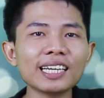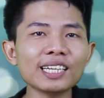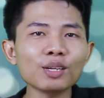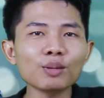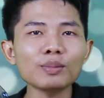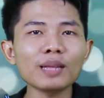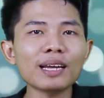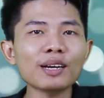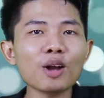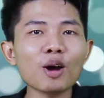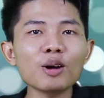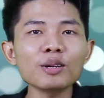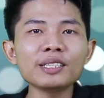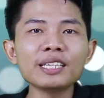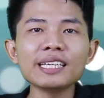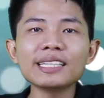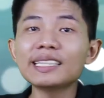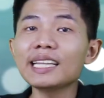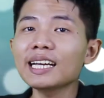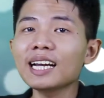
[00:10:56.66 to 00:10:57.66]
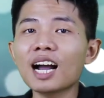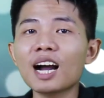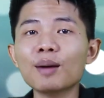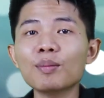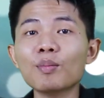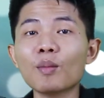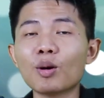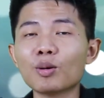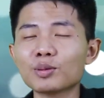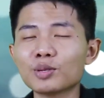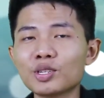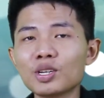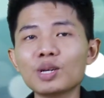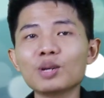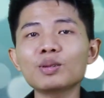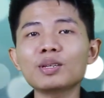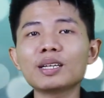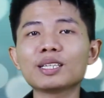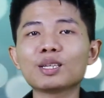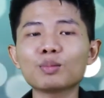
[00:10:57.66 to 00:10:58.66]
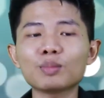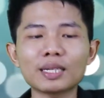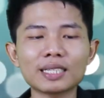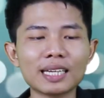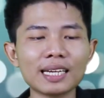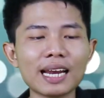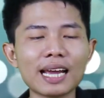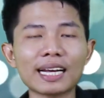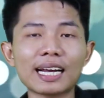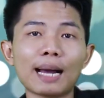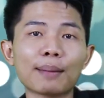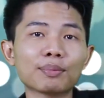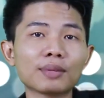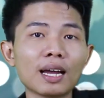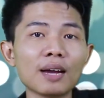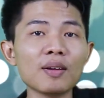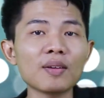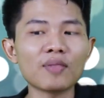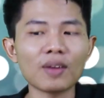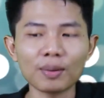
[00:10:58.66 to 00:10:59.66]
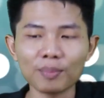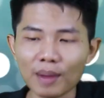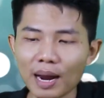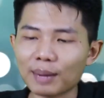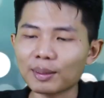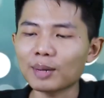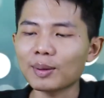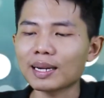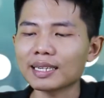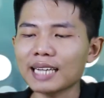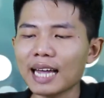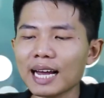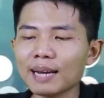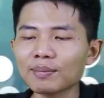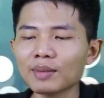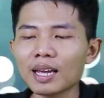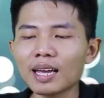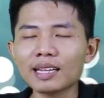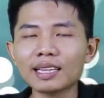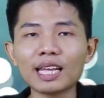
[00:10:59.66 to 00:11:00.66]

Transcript: Khi chúng ta nói chi tiết hơn một xíu thì chúng ta sẽ đề cập tới về phần mềm các bạn nha.